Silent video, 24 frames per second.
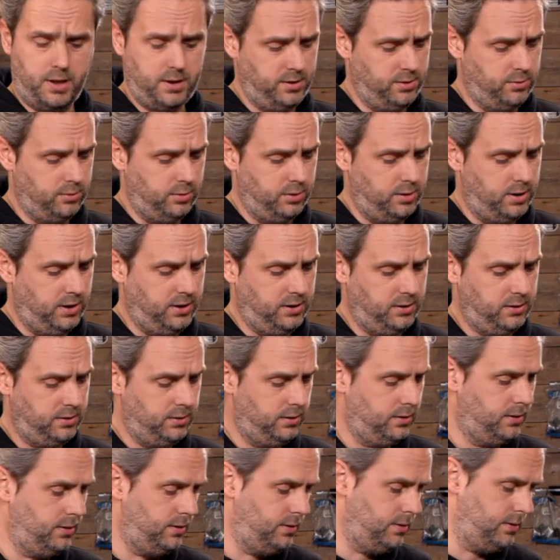mache ich noch nicht,
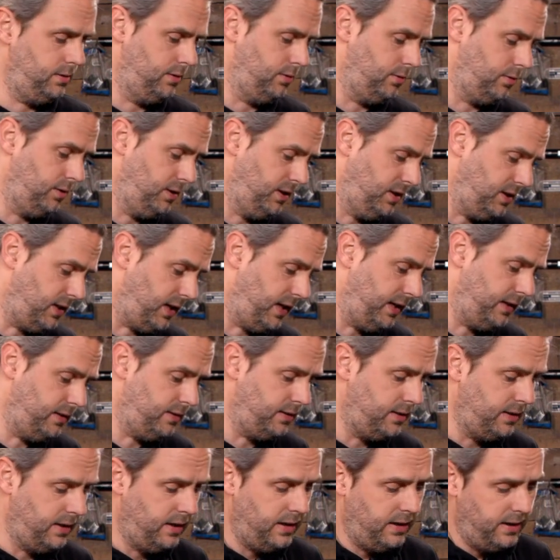äh, noch nicht rein,
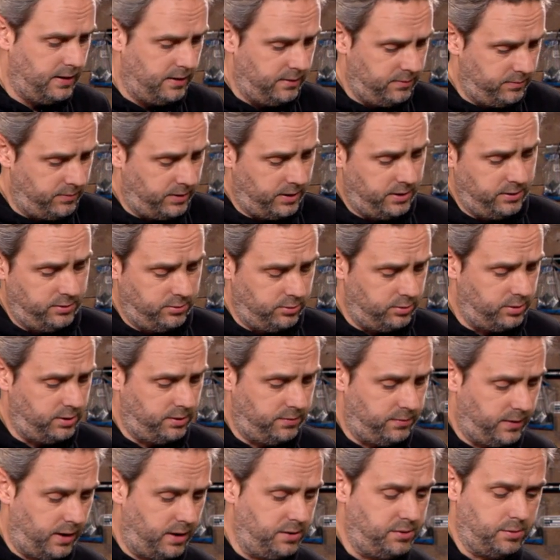weil ich noch
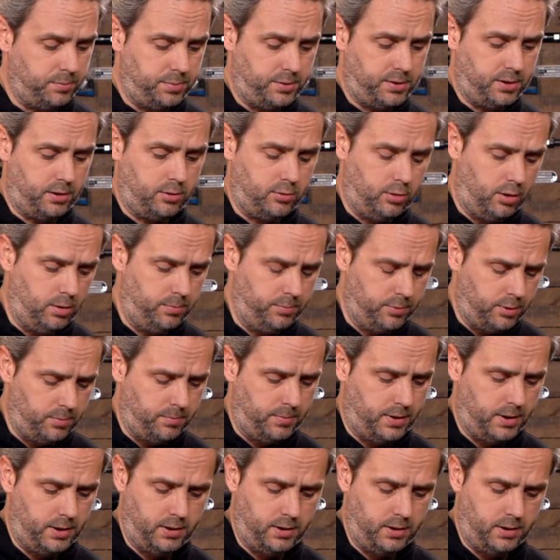nicht weiß, ob ich den Kolben noch